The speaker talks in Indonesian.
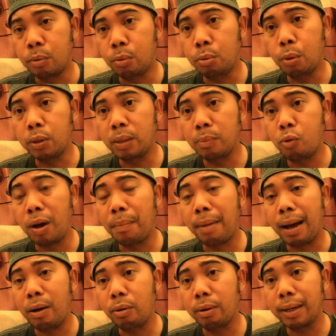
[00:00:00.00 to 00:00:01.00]
untuk semua
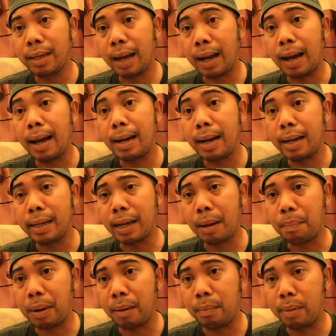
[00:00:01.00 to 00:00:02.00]
makhluk yang ada di
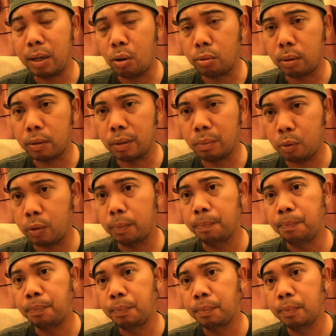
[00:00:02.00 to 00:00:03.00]
kapal beliau tersebut.